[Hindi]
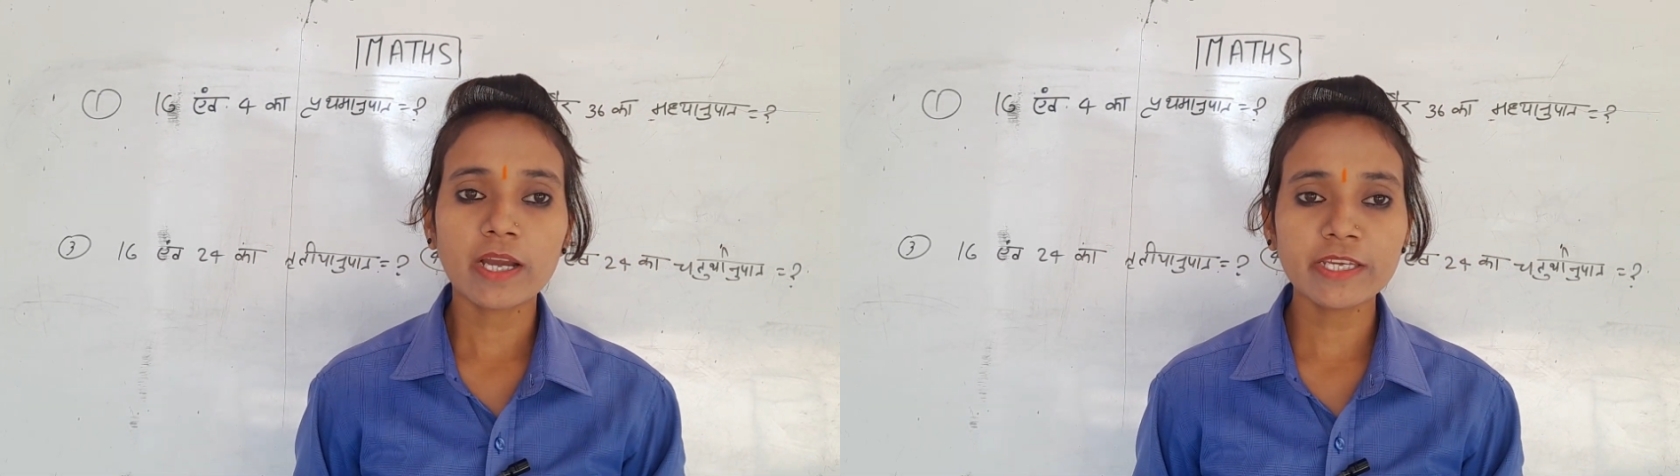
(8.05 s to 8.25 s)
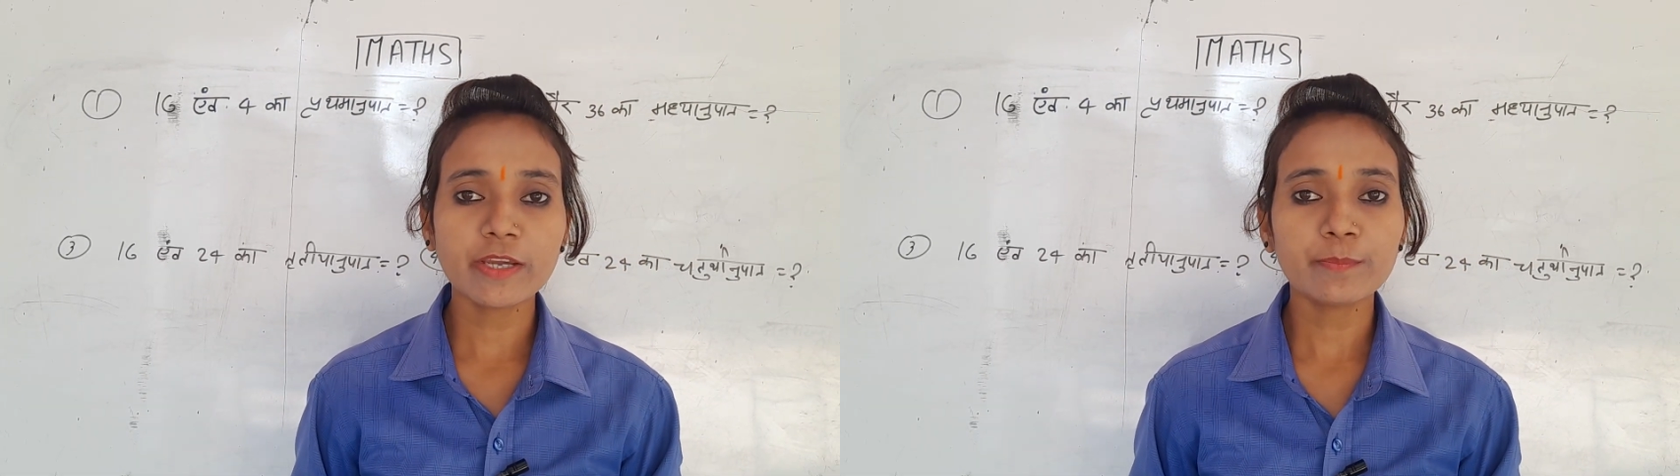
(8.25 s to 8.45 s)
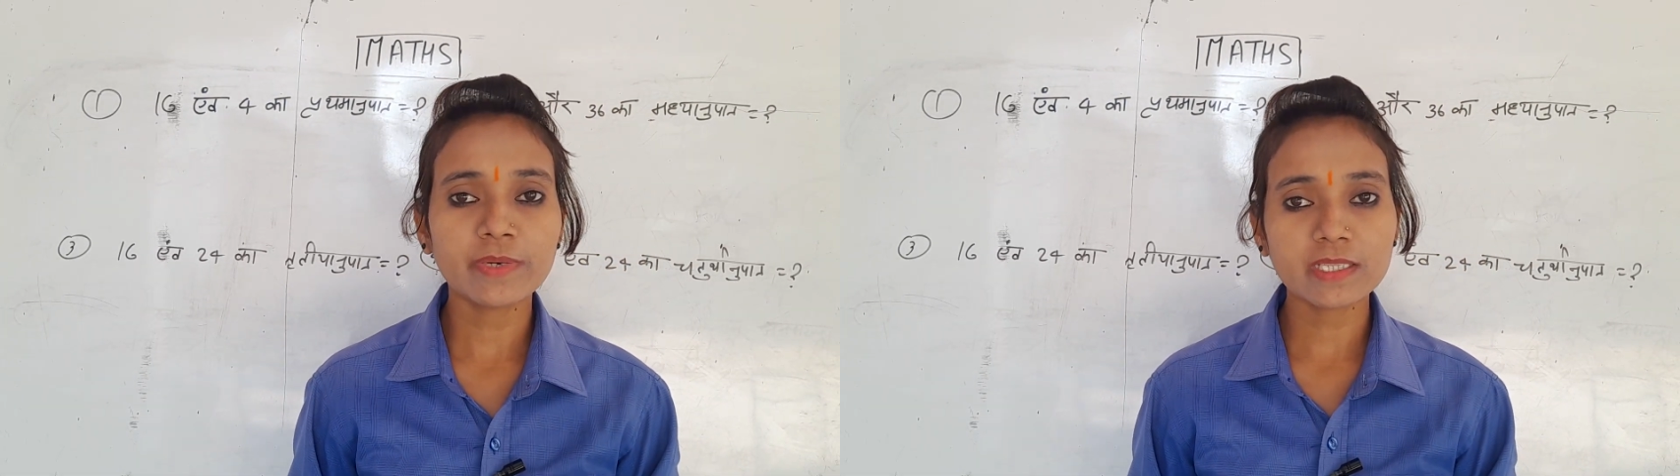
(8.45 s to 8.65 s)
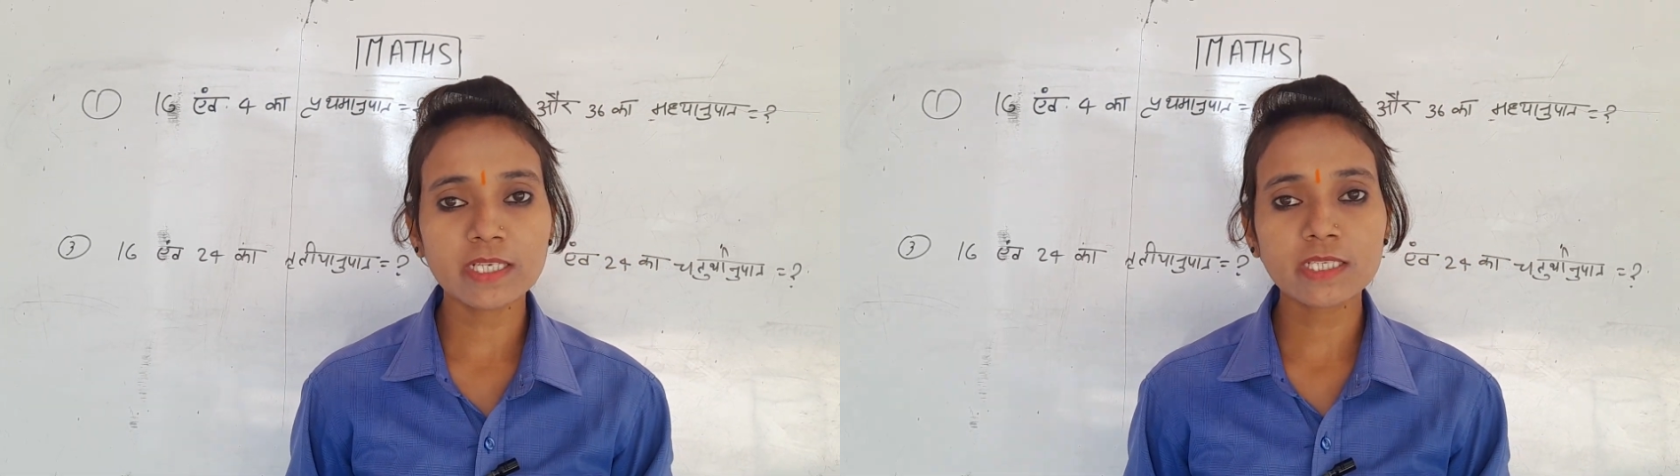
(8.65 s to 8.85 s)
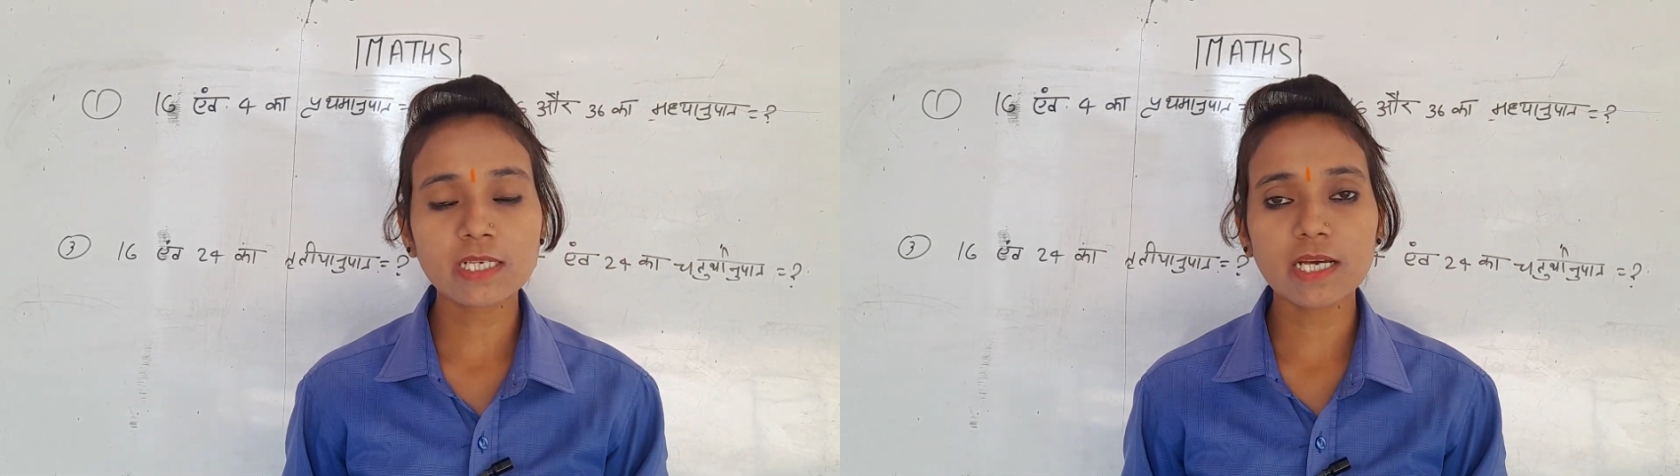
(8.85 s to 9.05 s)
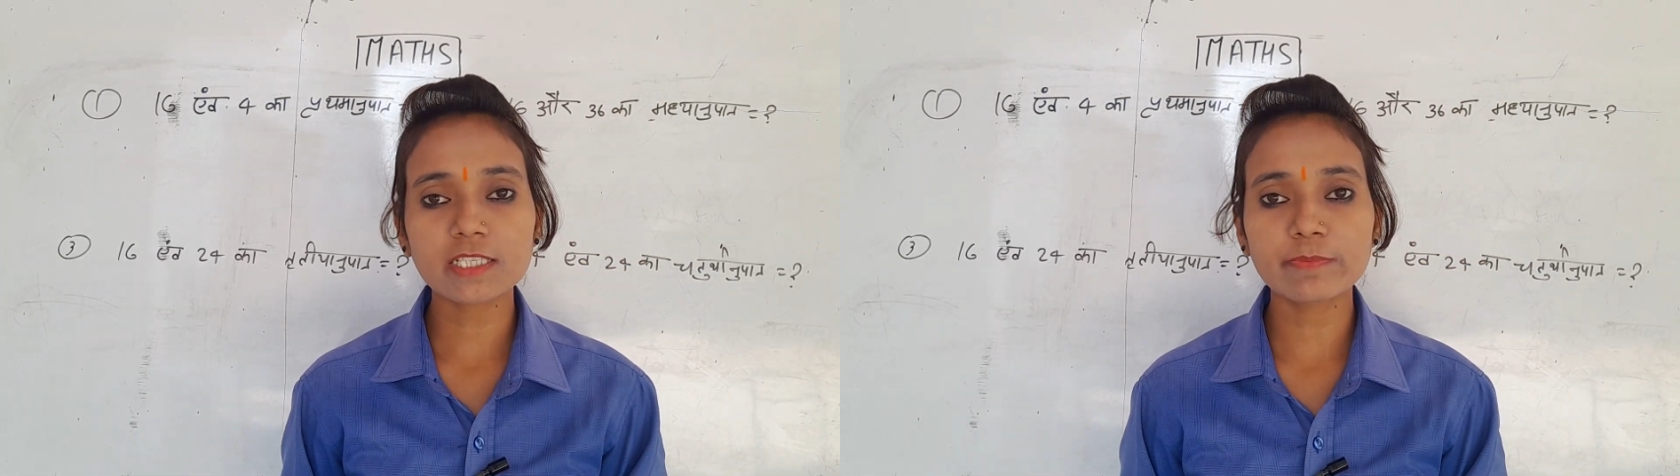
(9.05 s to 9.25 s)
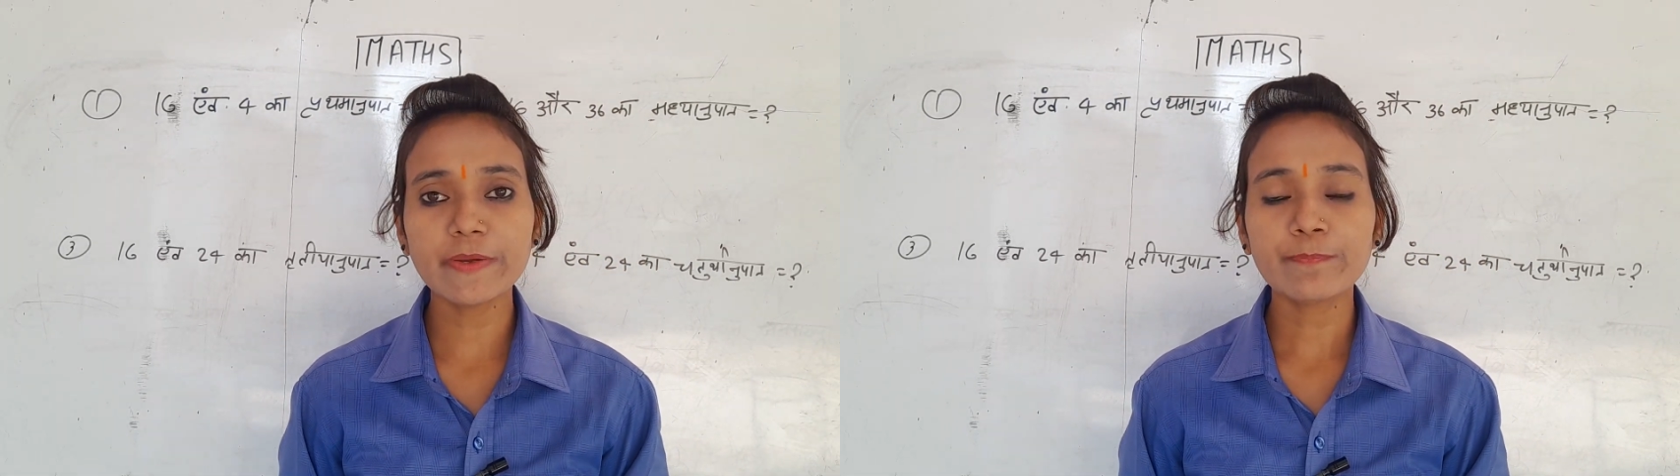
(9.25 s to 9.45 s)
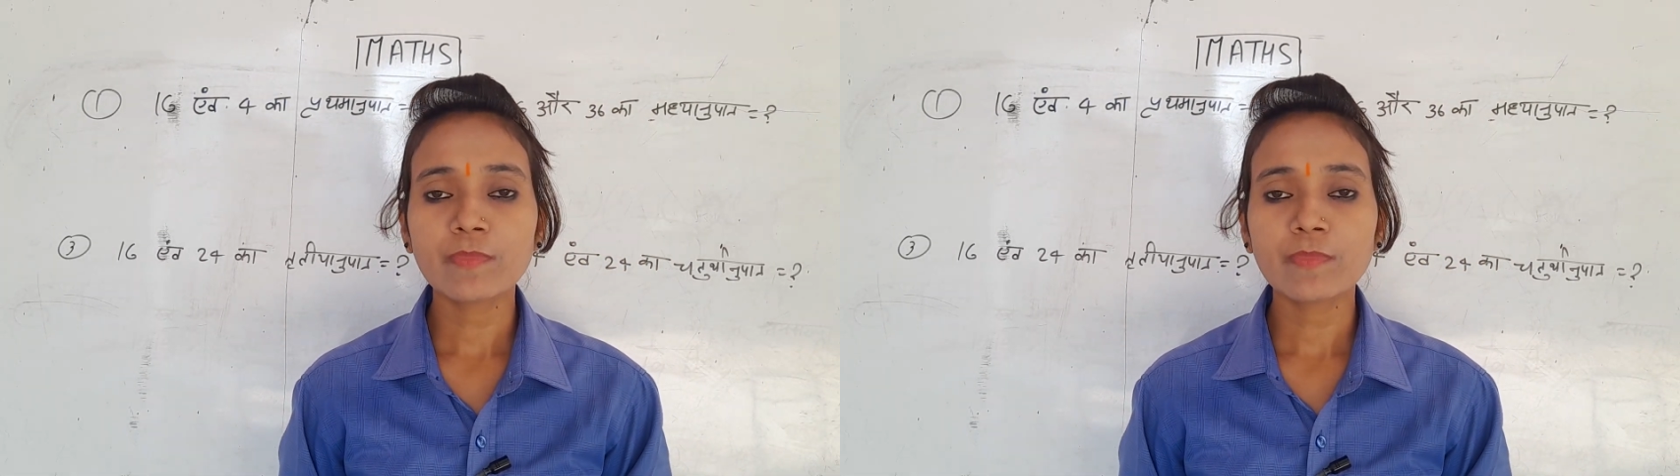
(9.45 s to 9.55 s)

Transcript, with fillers: आइए मैथ की इस क्लास में